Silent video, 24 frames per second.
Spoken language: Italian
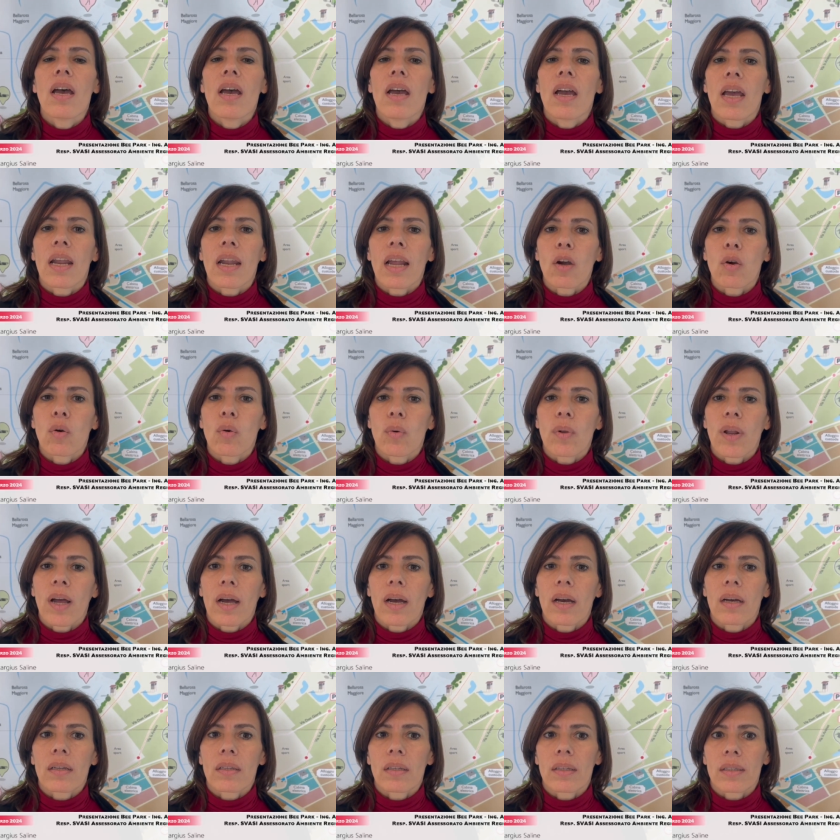e la
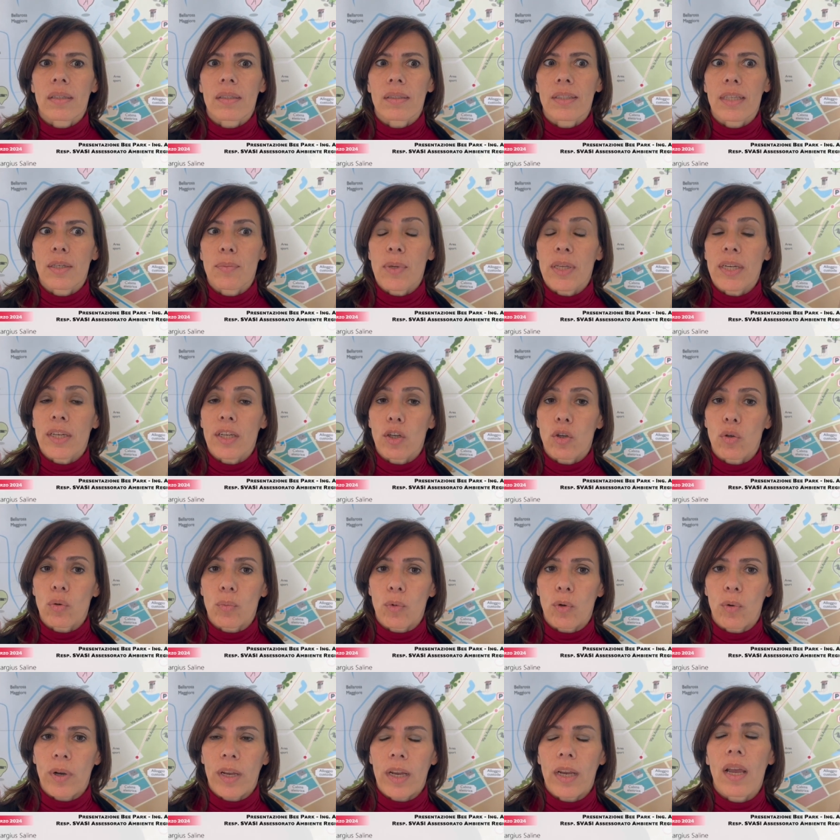cura eh, dei beni
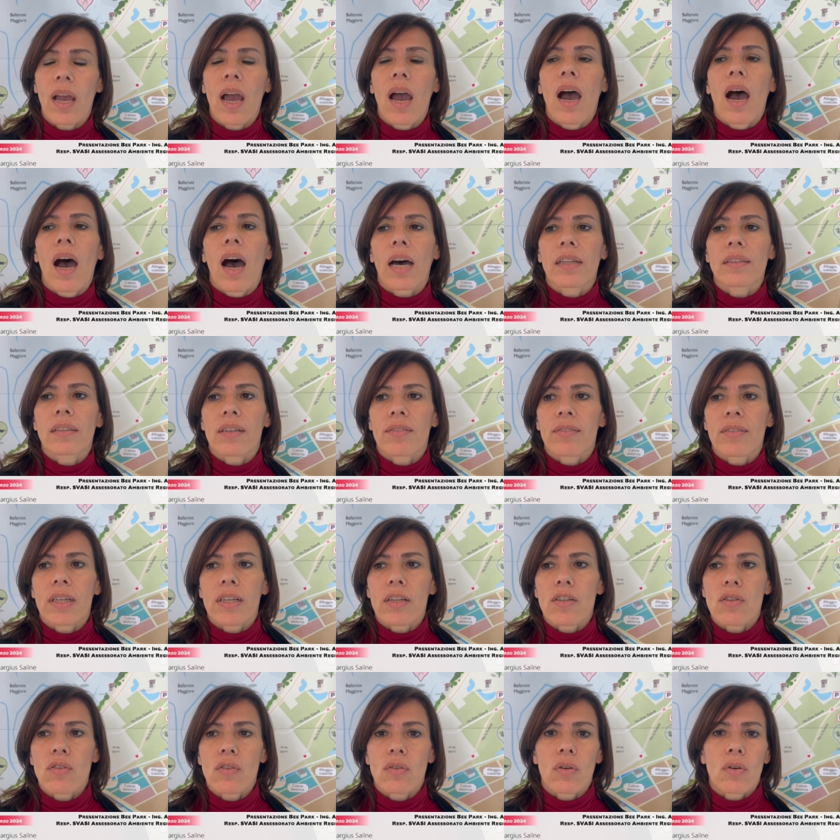comuni
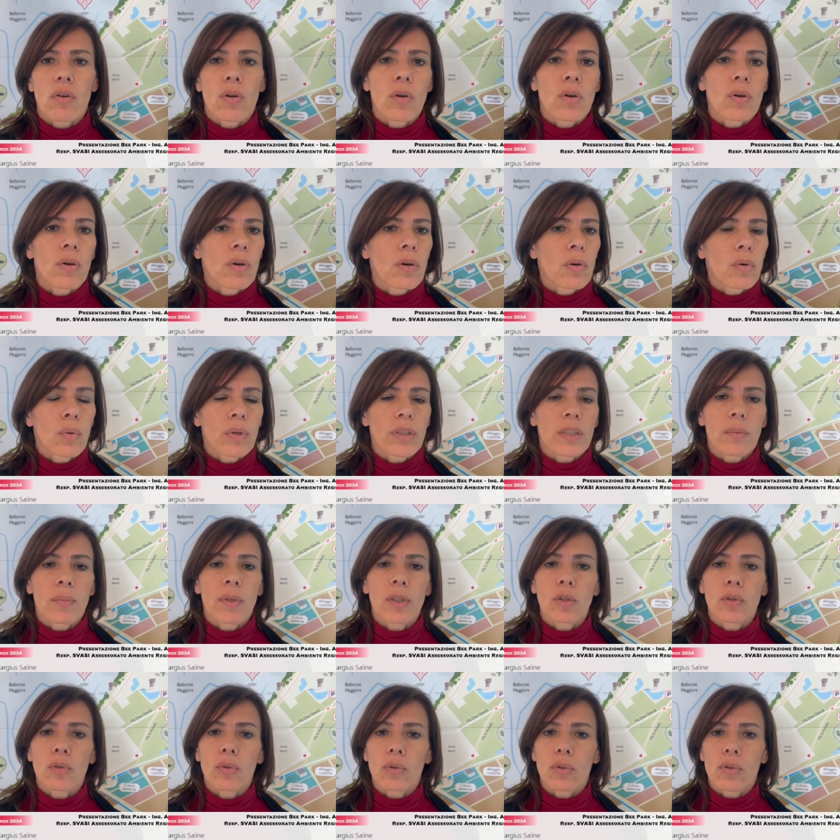attraverso quindi,
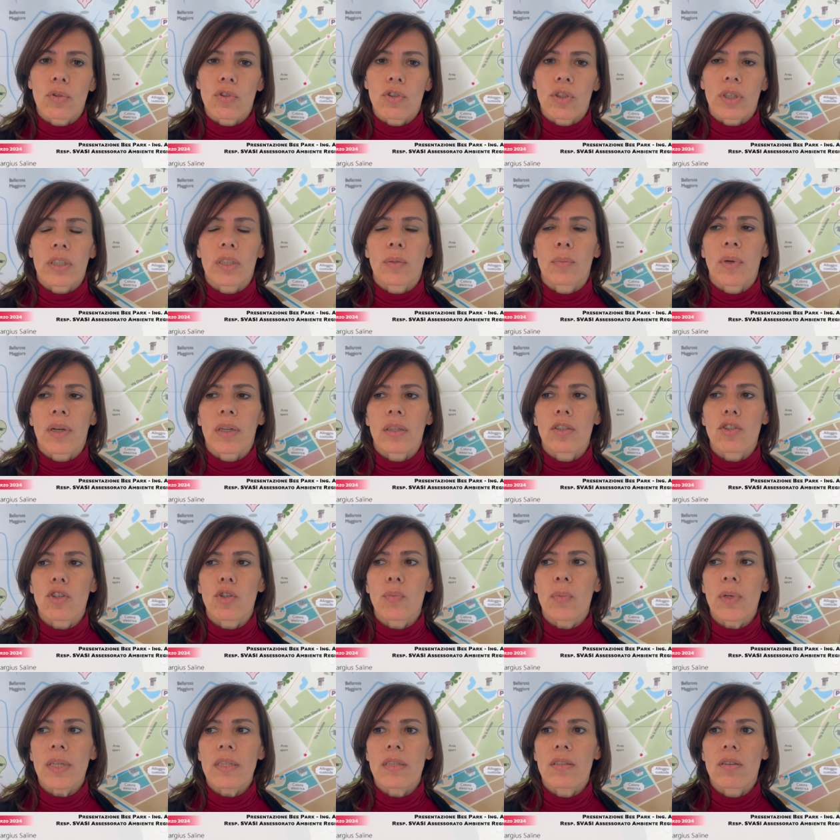metodologie di
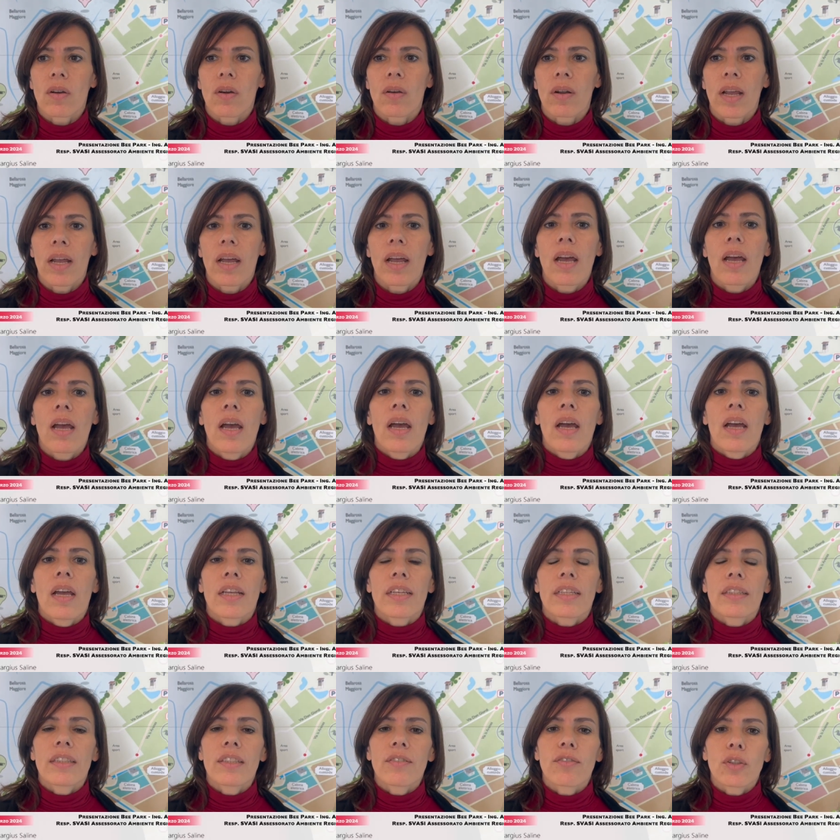partecipazione,
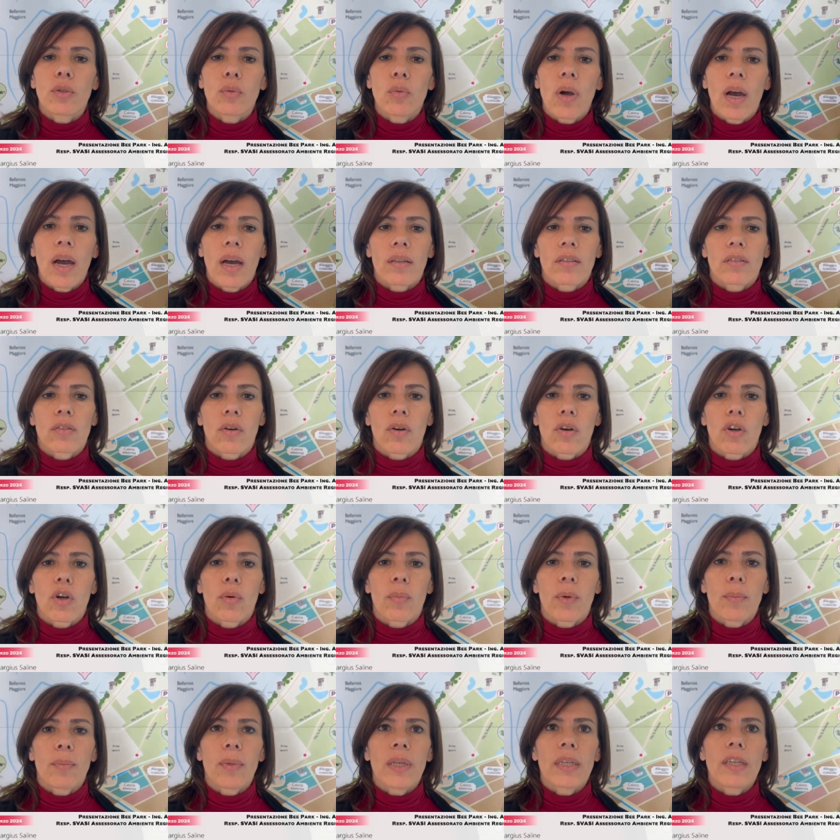individuando
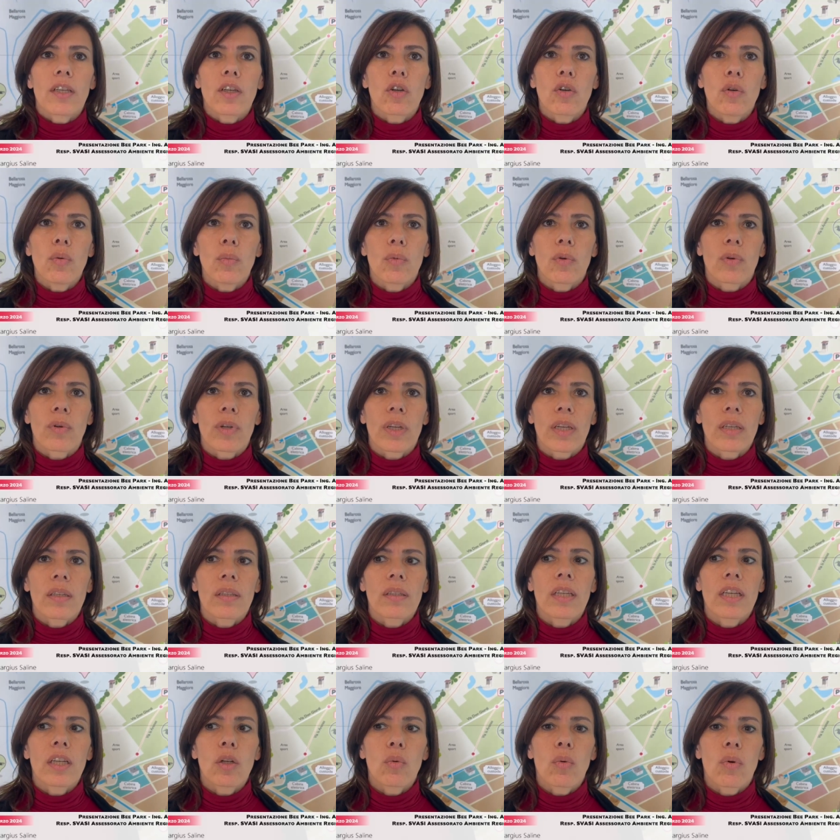come beni comuni
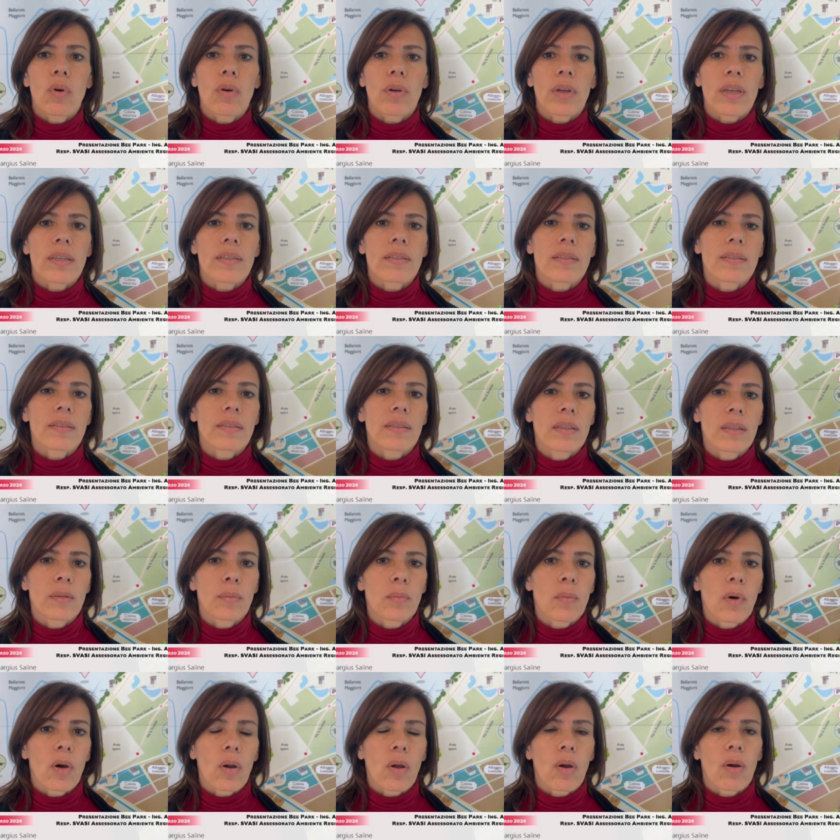dei luoghi
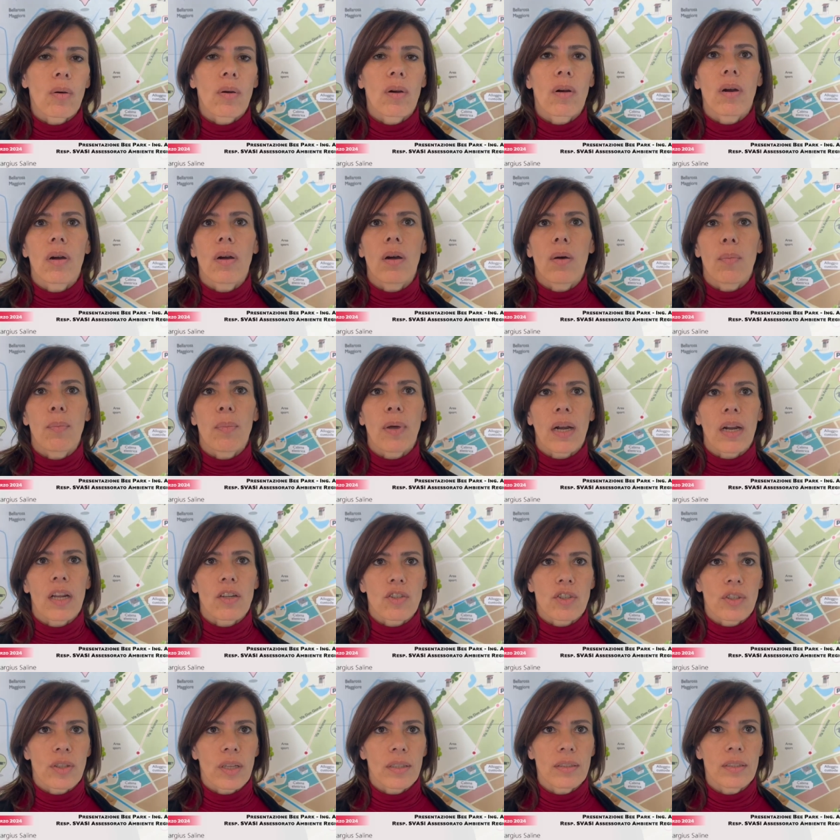simbolo eh, per la
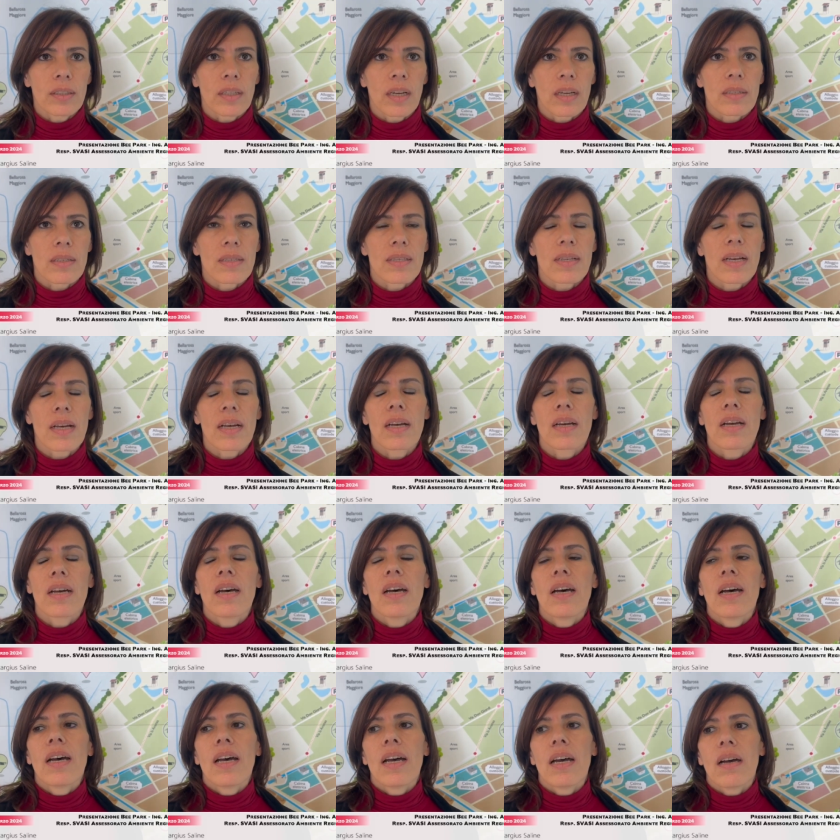cittadinanza
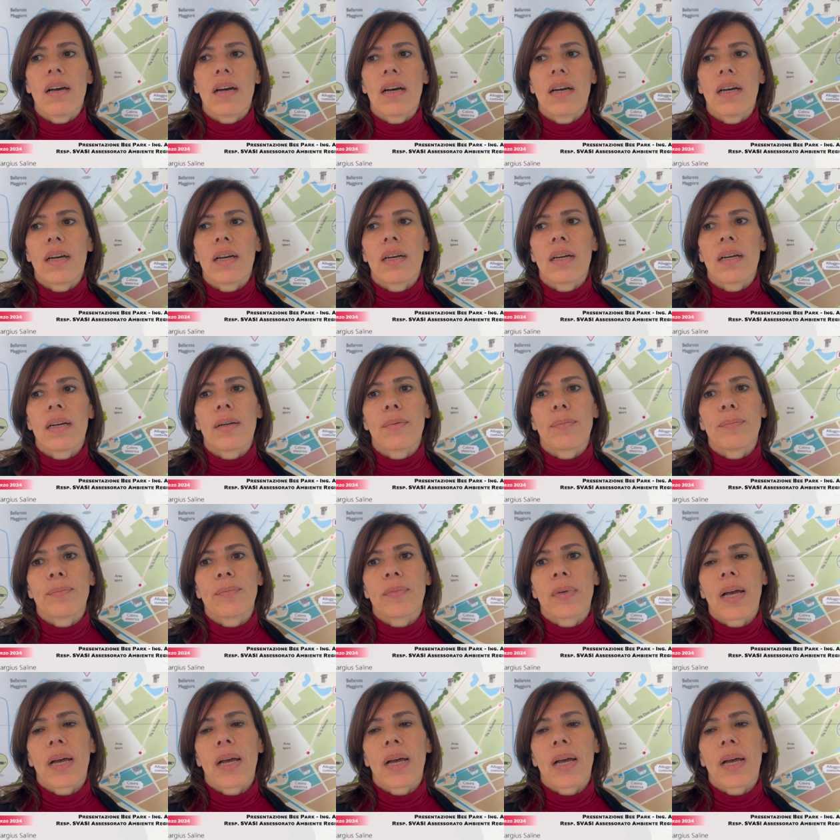ehm,